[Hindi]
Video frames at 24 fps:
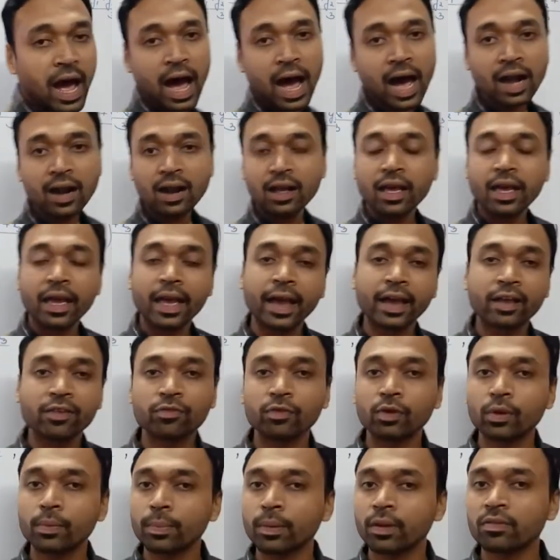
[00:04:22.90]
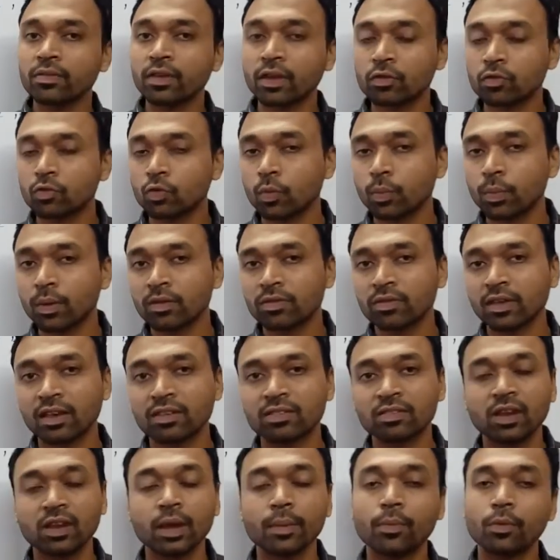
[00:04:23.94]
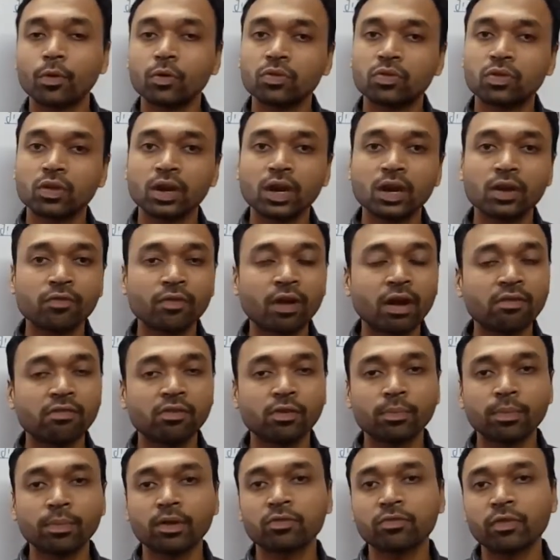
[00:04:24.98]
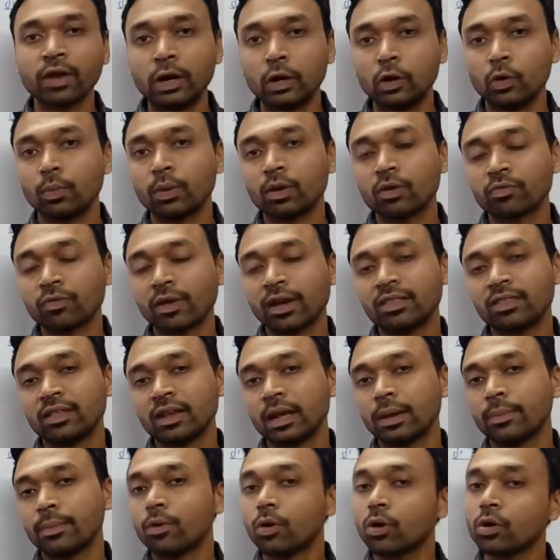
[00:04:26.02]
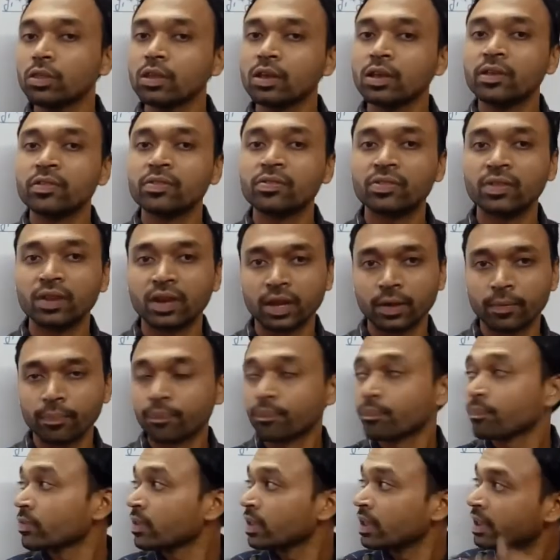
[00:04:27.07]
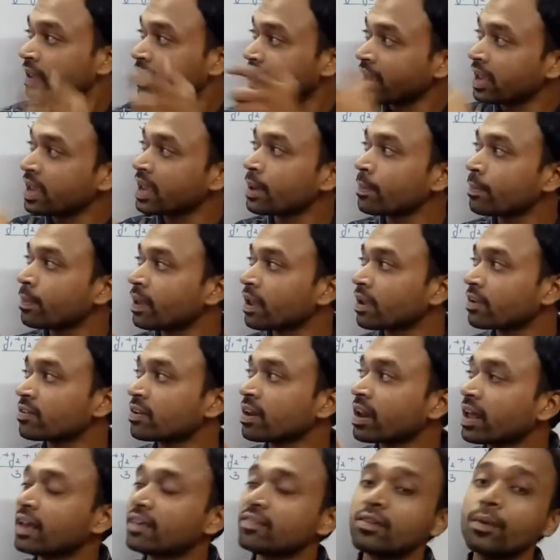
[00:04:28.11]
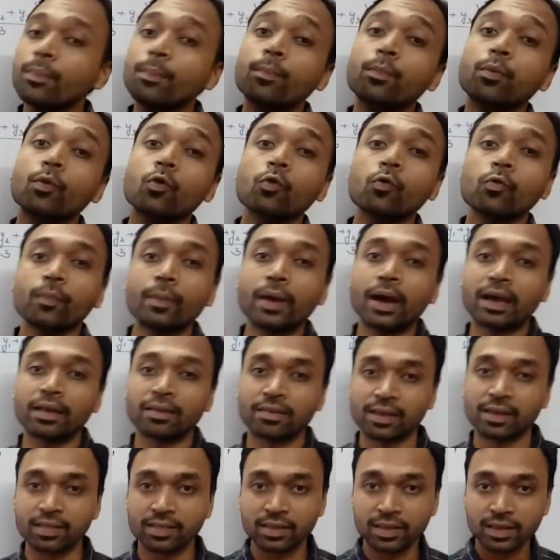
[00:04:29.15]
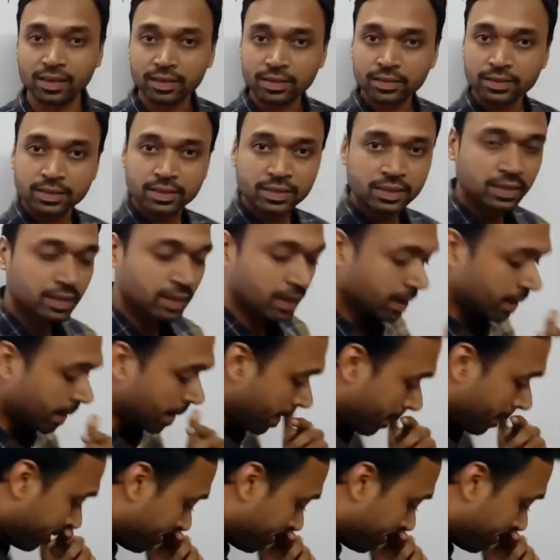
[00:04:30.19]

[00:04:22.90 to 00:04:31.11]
आर एक्स वन प्लस एक्स टू प्लस एक्स थ्री अपॉन थ्री एंड वाई वन प्लस वाई टू प्लस वाई थ्री अपॉन थ्री यही एप्लीकेशन एज ए प्रूव में आ जाती है ठीक